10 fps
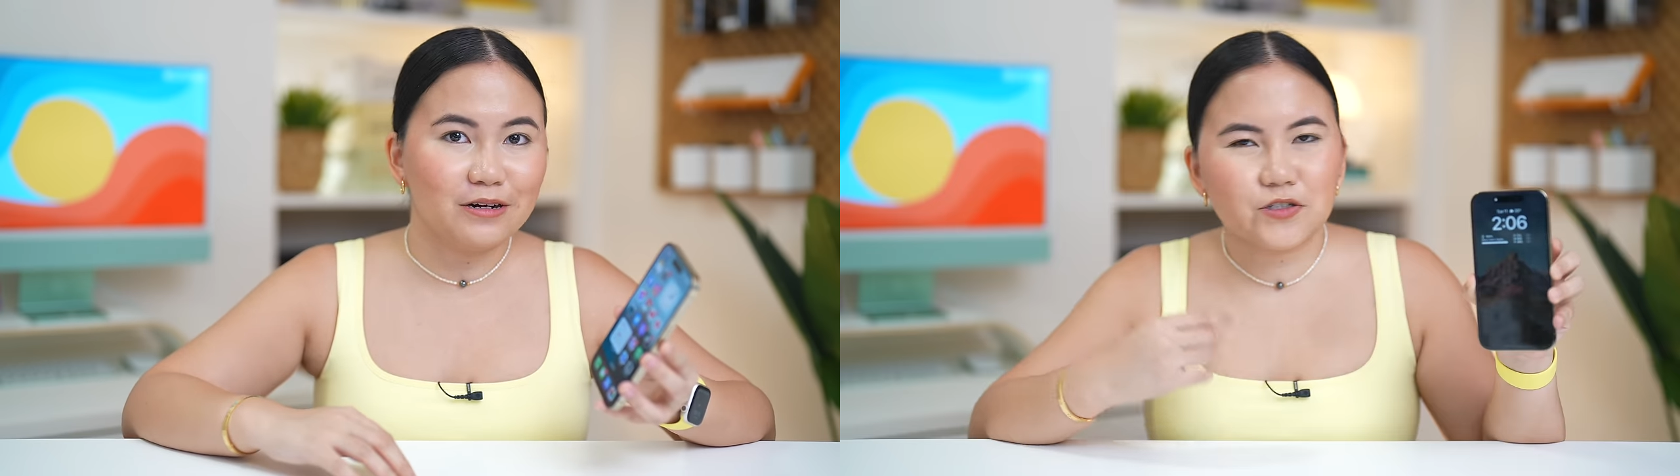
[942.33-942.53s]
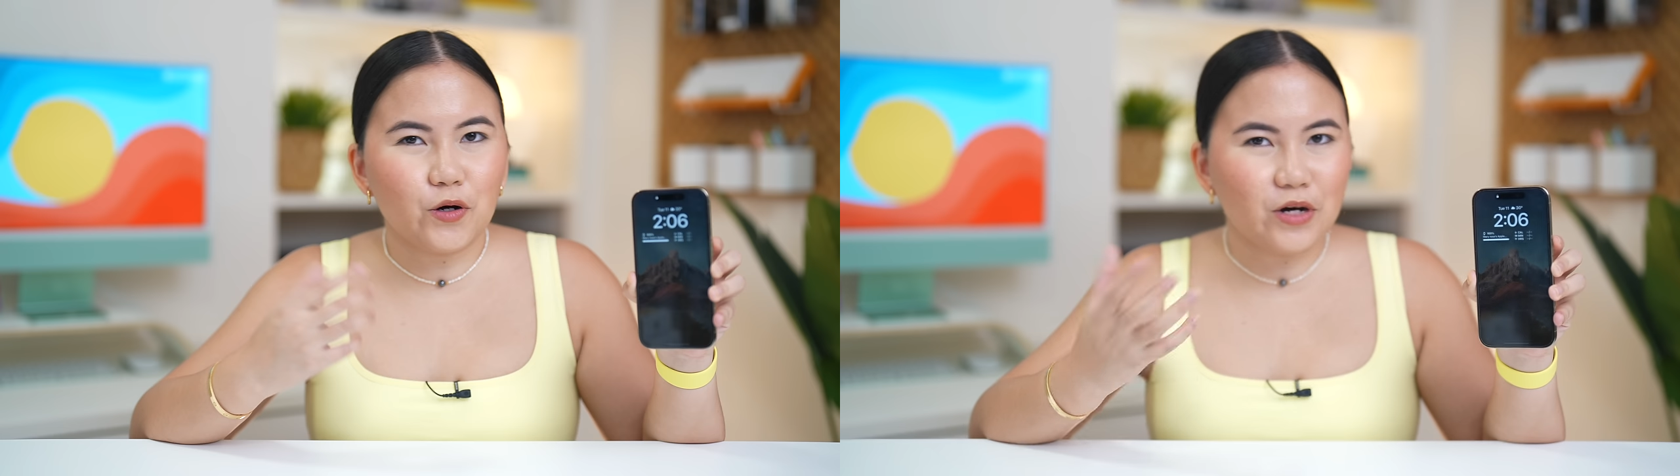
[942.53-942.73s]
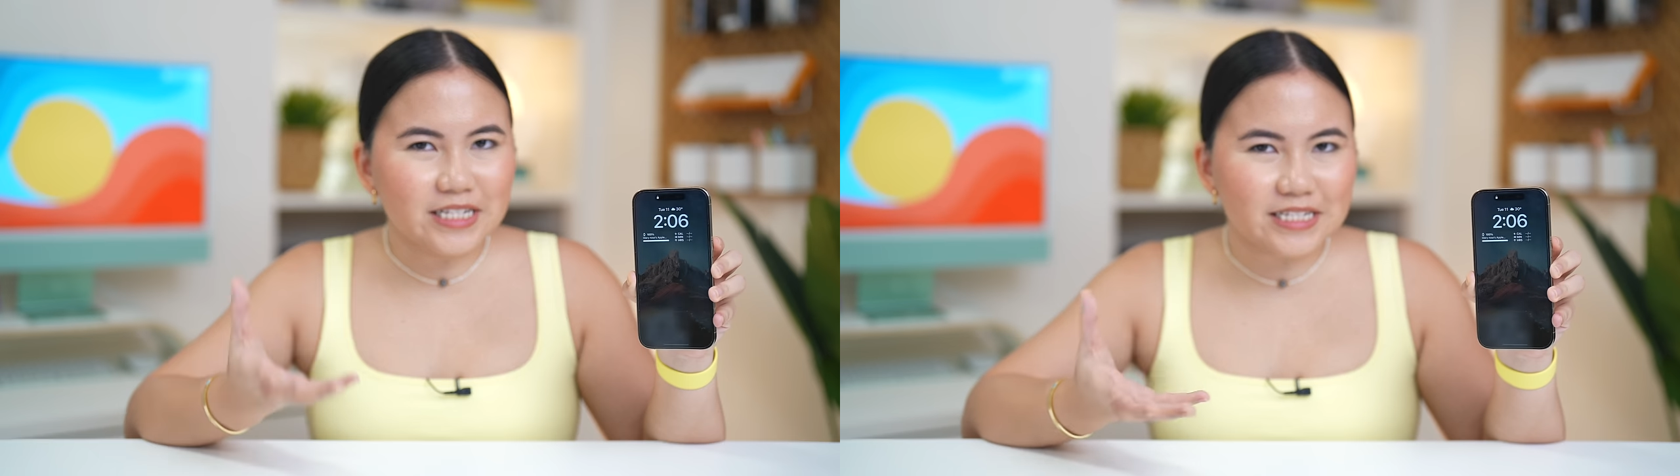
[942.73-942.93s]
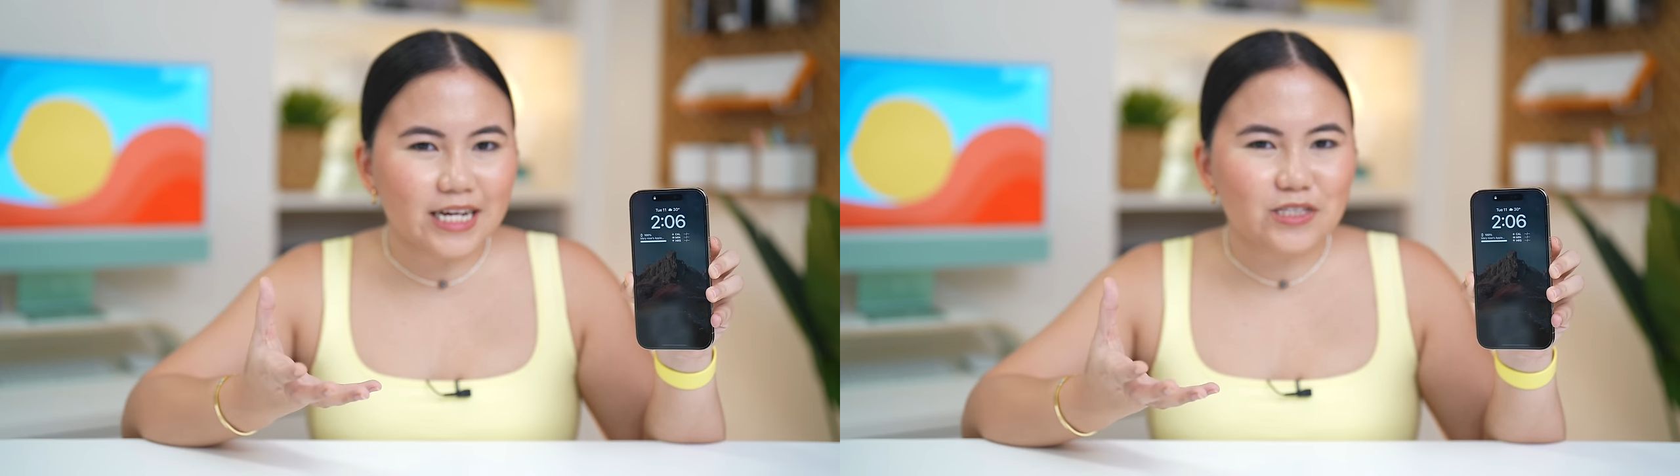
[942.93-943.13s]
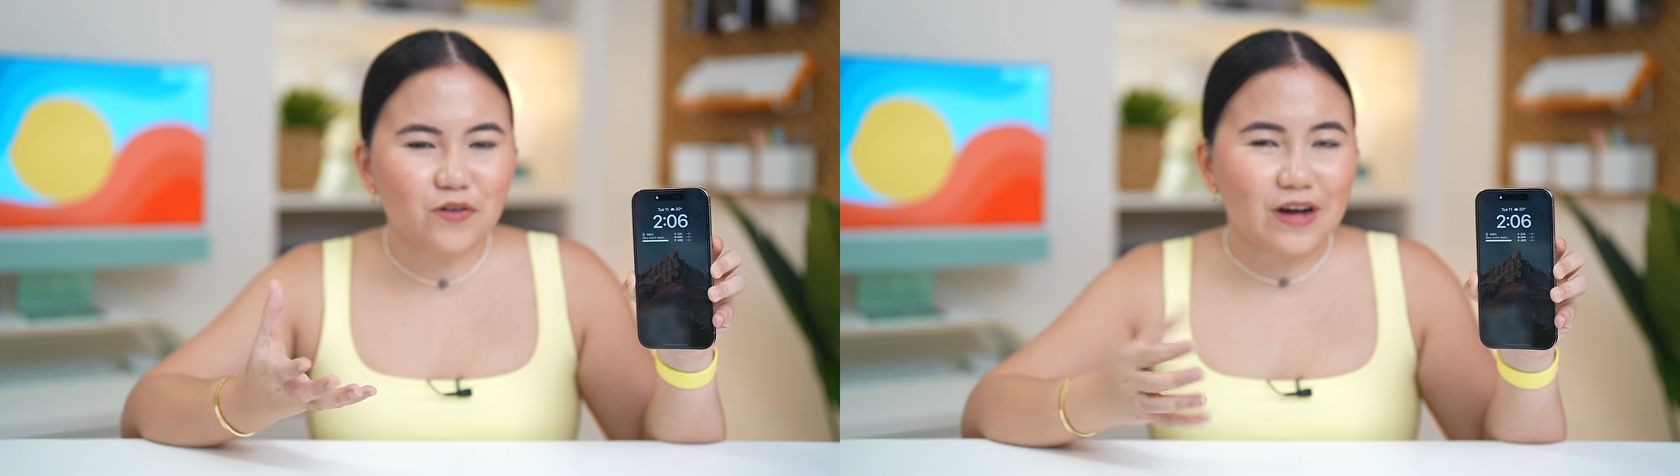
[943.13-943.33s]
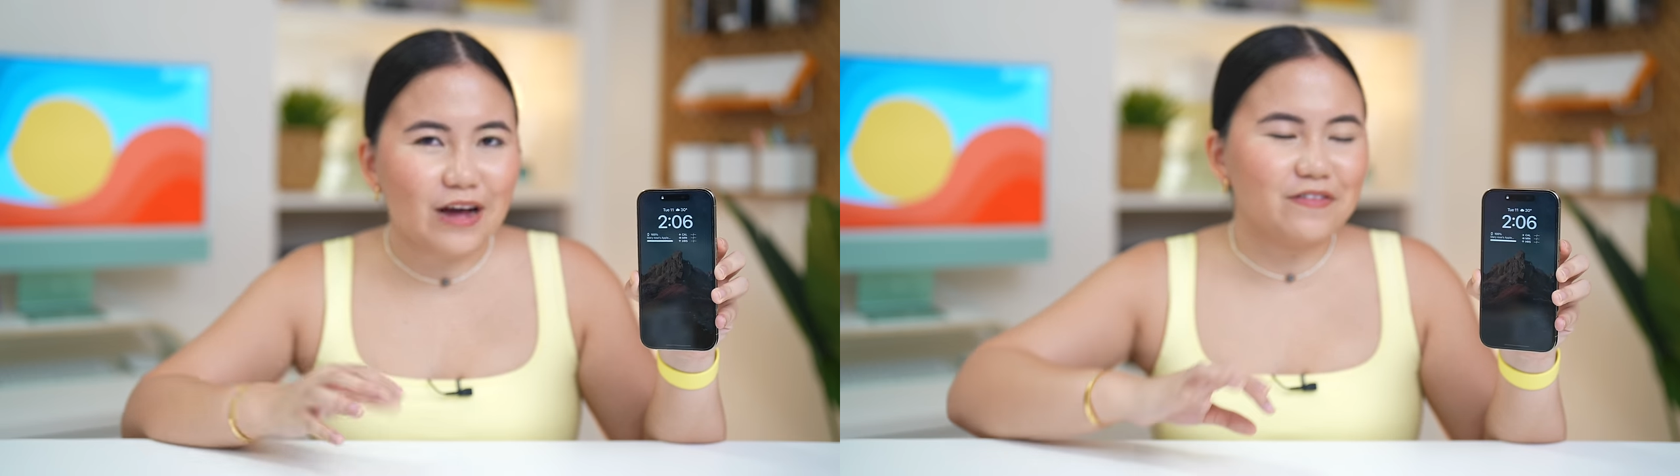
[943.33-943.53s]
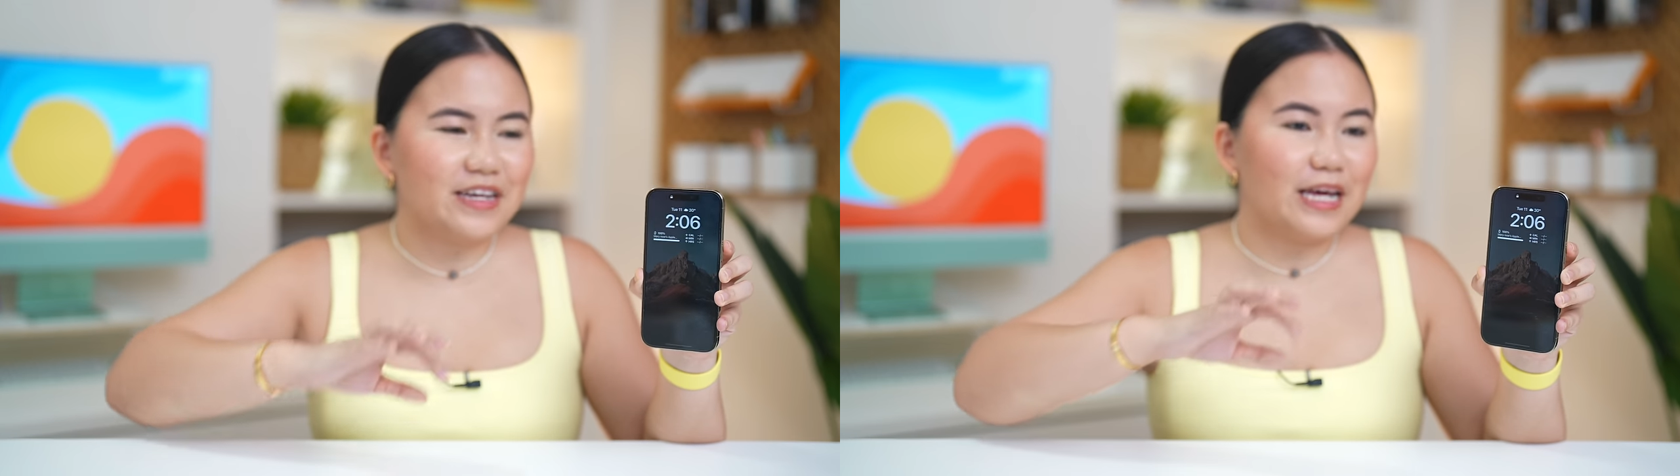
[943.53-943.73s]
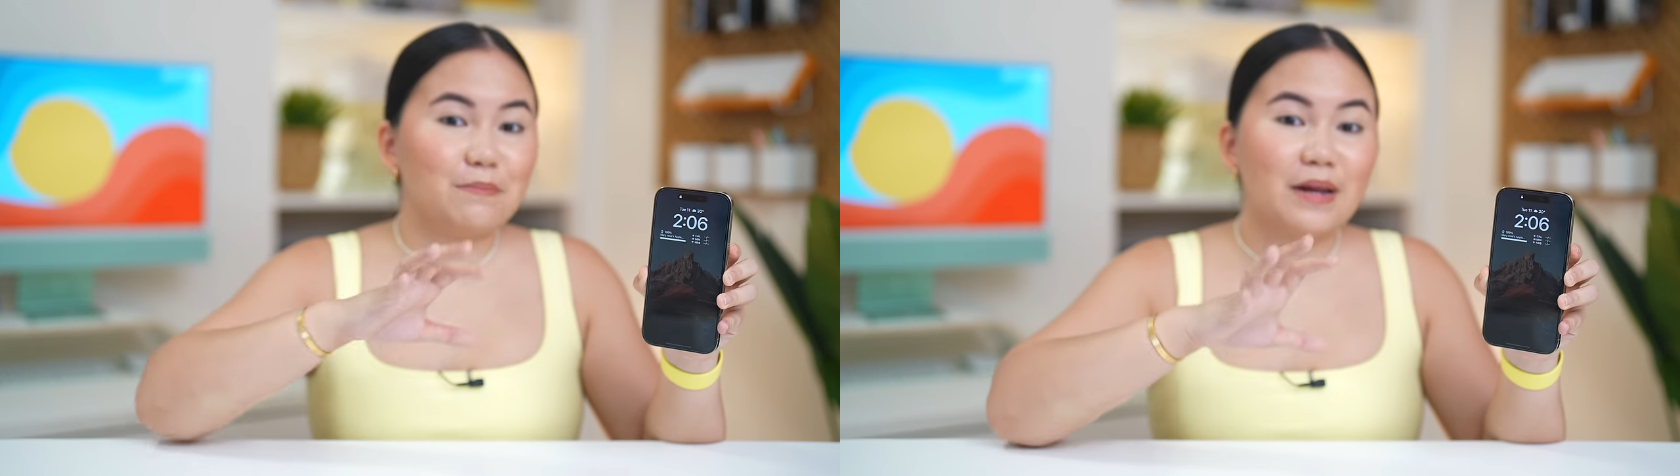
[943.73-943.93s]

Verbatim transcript: So, instead of having a